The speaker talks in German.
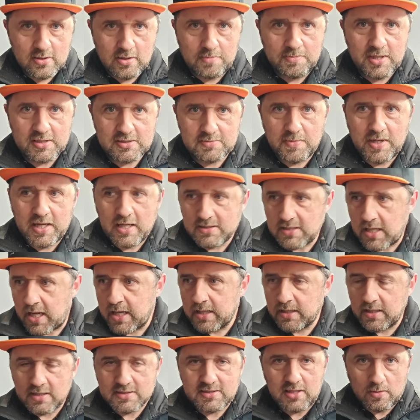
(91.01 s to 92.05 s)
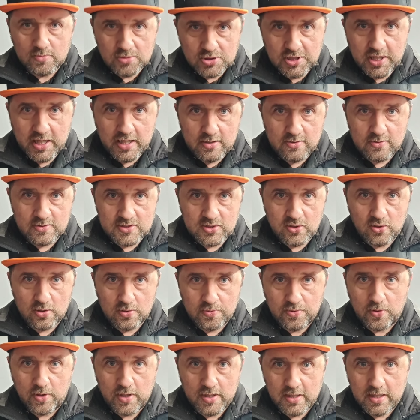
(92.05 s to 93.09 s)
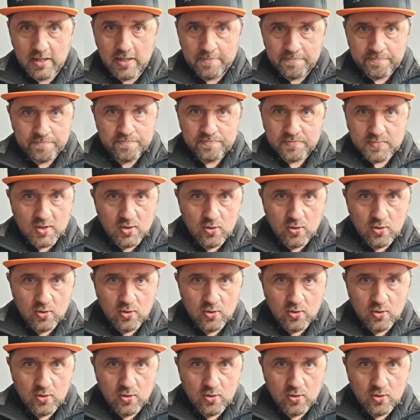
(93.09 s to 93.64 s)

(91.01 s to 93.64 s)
da müsste man jetzt eigentlich zusammenstehen und sagen, Freunde,